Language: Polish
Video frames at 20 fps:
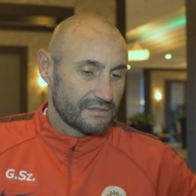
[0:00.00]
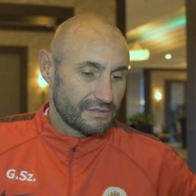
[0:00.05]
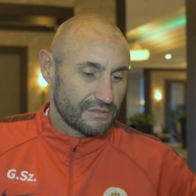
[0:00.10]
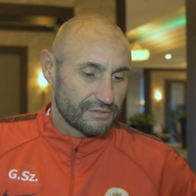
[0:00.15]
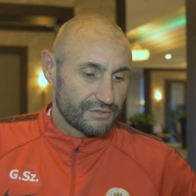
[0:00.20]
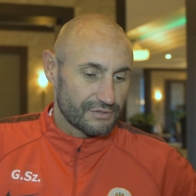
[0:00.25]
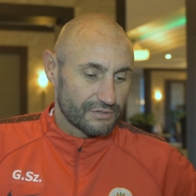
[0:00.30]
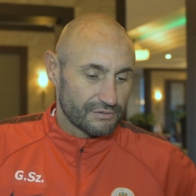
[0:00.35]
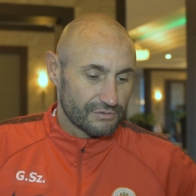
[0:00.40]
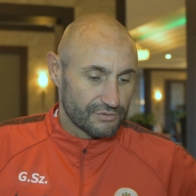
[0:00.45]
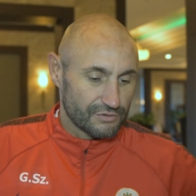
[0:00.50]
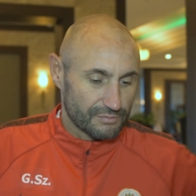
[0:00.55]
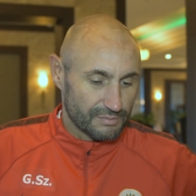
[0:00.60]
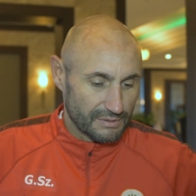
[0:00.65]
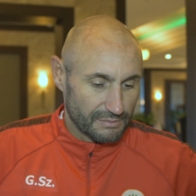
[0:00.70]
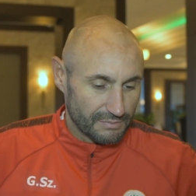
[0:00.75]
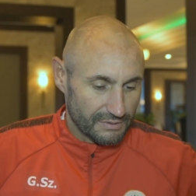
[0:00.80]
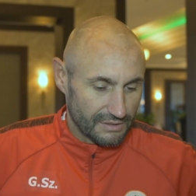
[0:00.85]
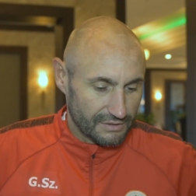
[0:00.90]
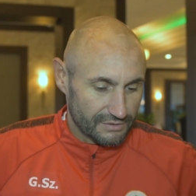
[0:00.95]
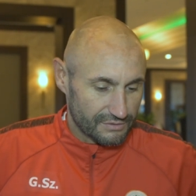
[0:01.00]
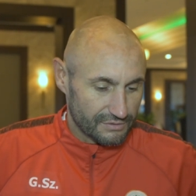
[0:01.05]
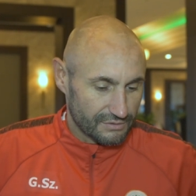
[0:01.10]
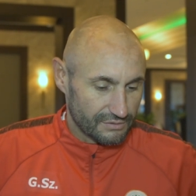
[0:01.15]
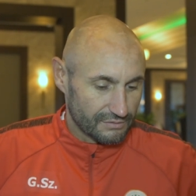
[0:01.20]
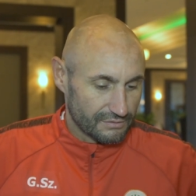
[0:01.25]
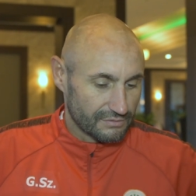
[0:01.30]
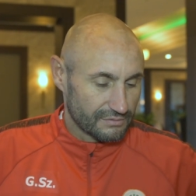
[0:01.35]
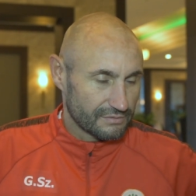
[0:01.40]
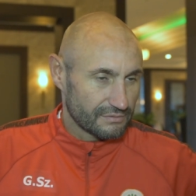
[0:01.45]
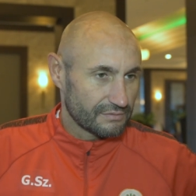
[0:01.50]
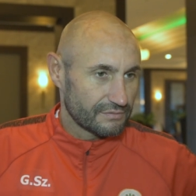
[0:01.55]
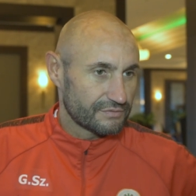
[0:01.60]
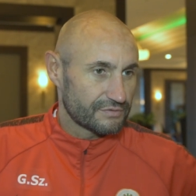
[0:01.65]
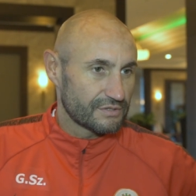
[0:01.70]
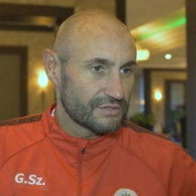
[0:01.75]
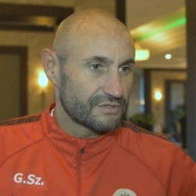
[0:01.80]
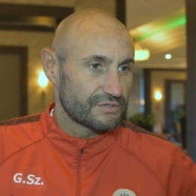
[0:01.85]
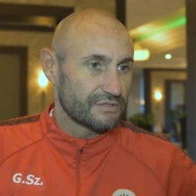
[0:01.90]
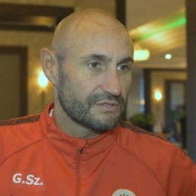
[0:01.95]
Jeśli chodzi o bramkarzy, to
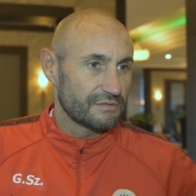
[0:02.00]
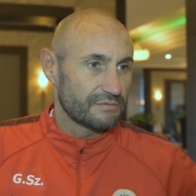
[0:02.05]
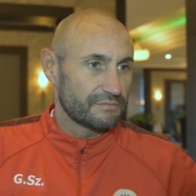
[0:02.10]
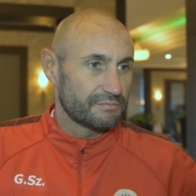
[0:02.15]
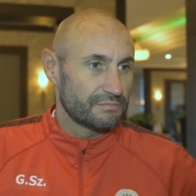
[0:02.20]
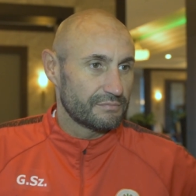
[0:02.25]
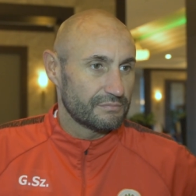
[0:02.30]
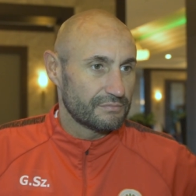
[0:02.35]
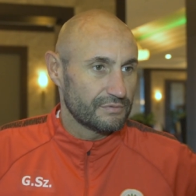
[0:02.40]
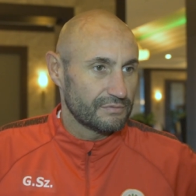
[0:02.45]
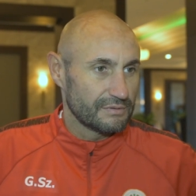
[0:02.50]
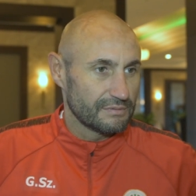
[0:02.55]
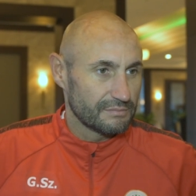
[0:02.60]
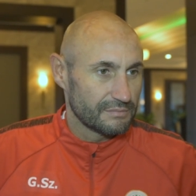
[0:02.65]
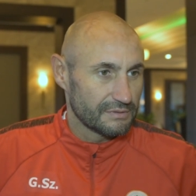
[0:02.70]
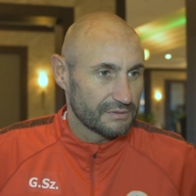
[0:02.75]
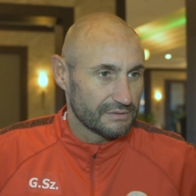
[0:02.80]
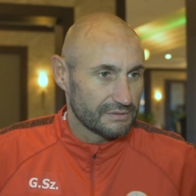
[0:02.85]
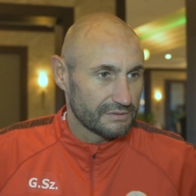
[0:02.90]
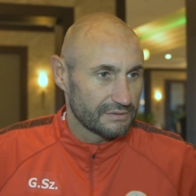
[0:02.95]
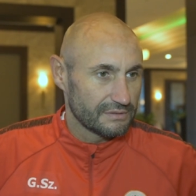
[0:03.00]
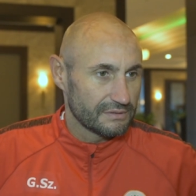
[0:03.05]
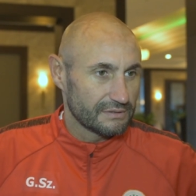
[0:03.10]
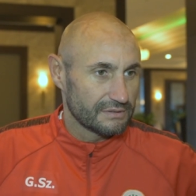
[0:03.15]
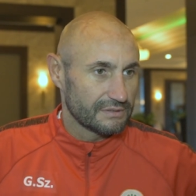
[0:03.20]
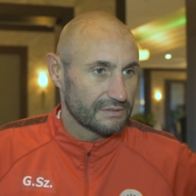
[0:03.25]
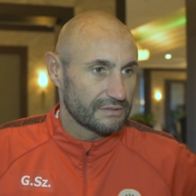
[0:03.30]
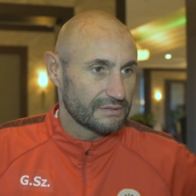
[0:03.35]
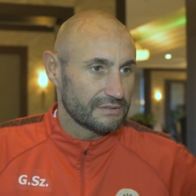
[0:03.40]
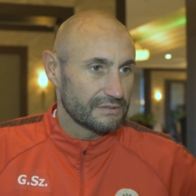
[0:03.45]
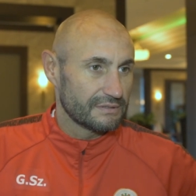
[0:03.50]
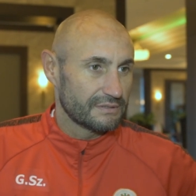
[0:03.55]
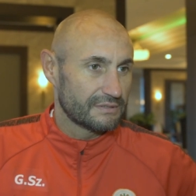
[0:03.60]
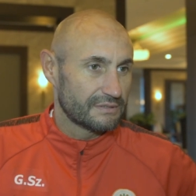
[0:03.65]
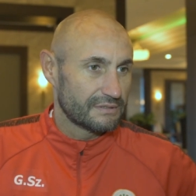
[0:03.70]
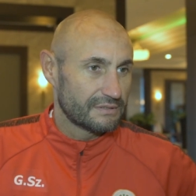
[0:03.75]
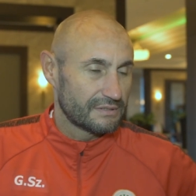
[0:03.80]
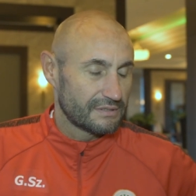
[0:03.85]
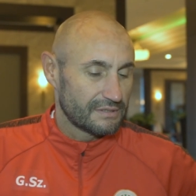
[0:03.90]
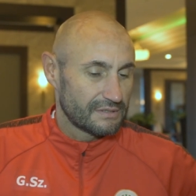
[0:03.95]
wcześniej byłem... E,